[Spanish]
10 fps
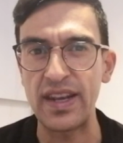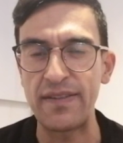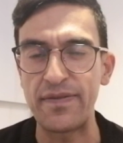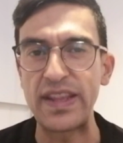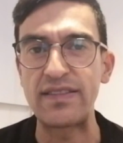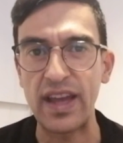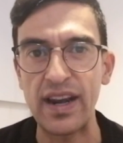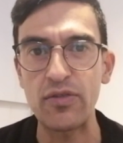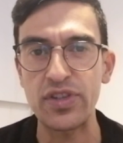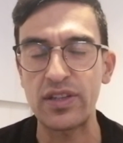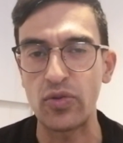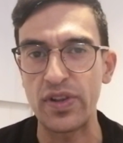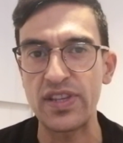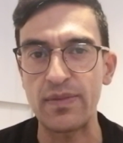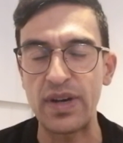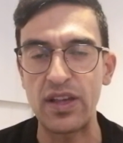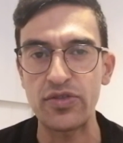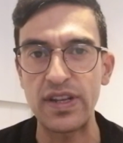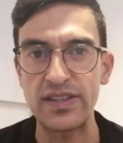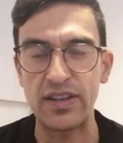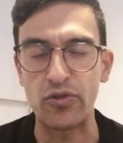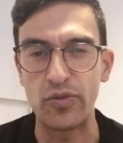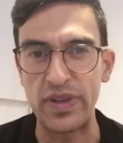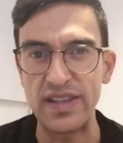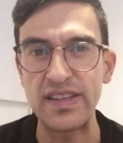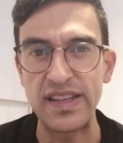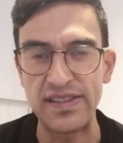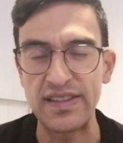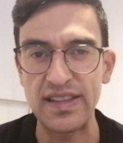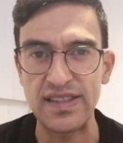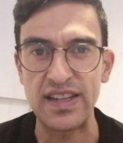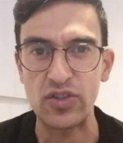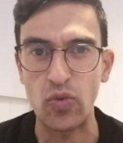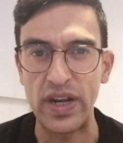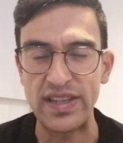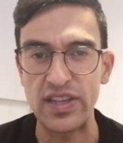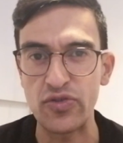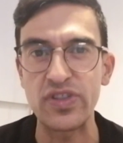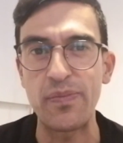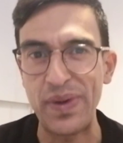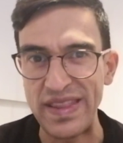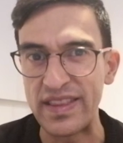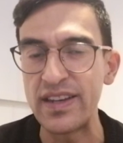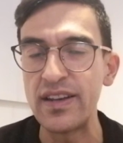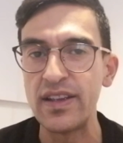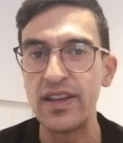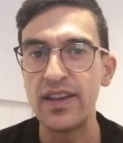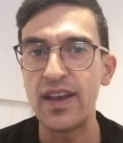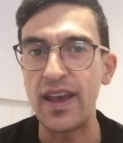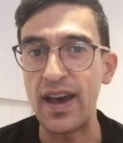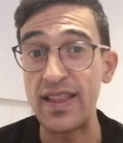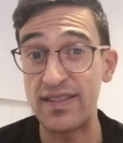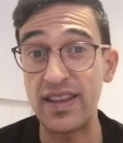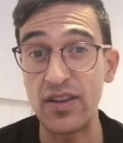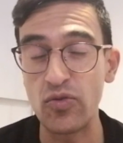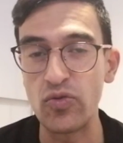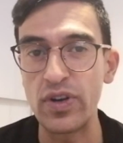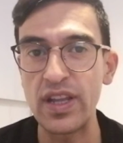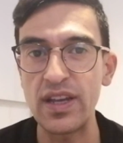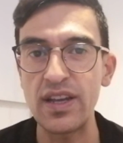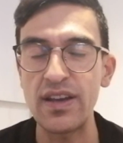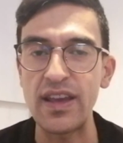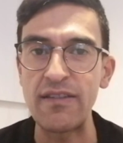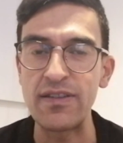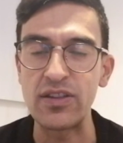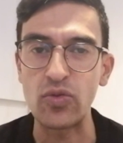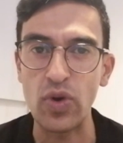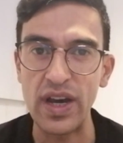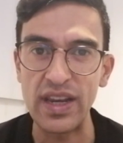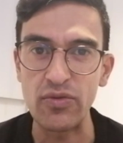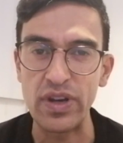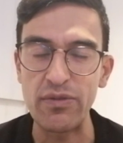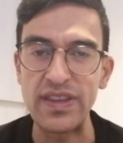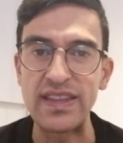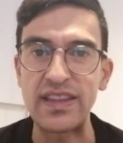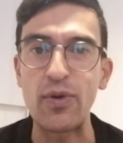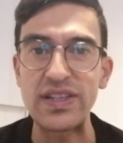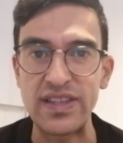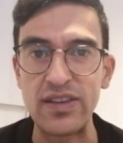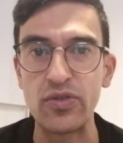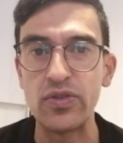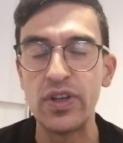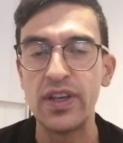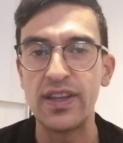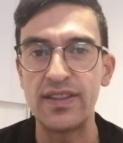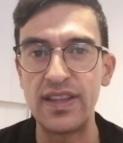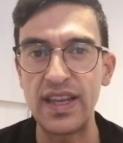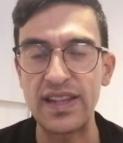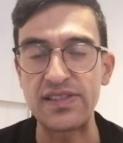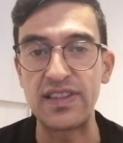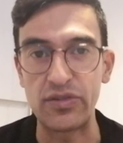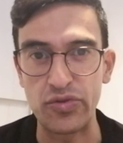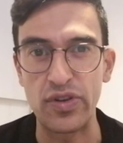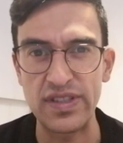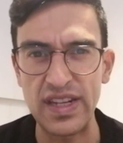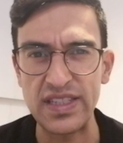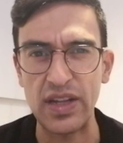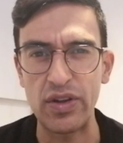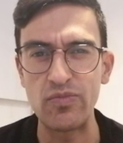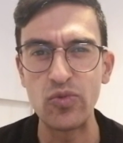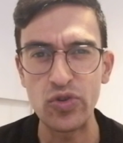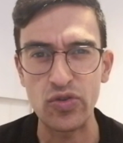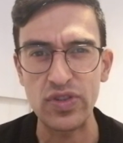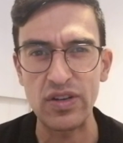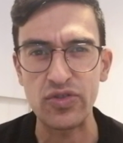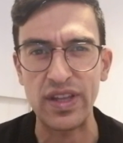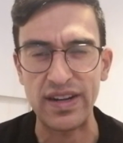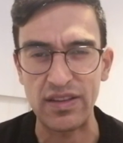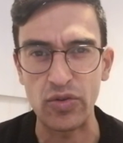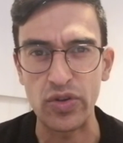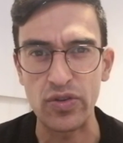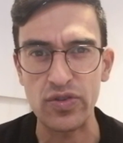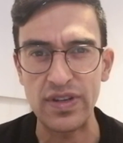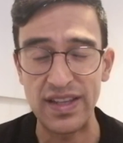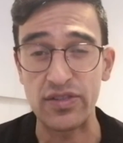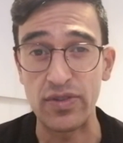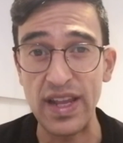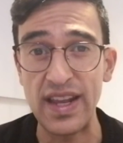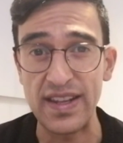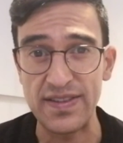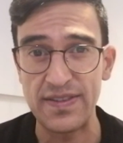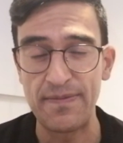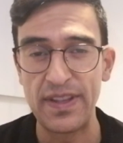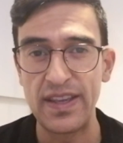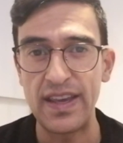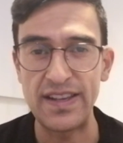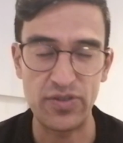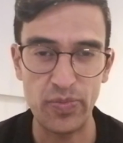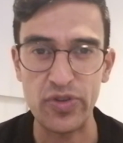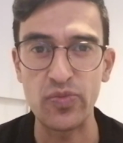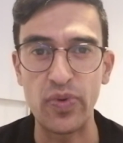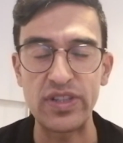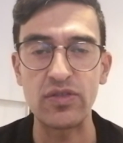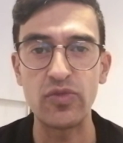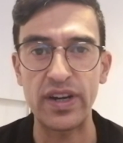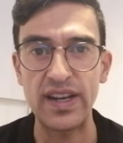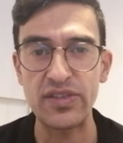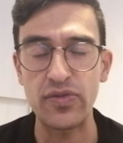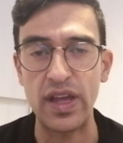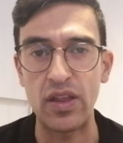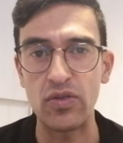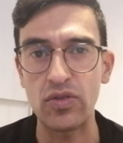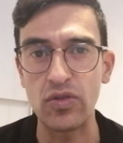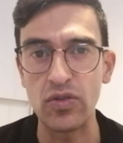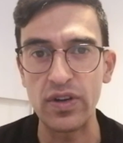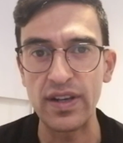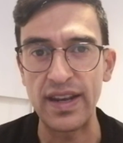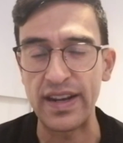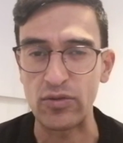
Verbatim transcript: el enfrentar los actores armados y las economías ilícitas de las cuales ellos dependen ante una eventual, un evidente vacío de las instituciones del Estado en muchos de los territorios nacionales. Esto por supuesto muy relacionado con el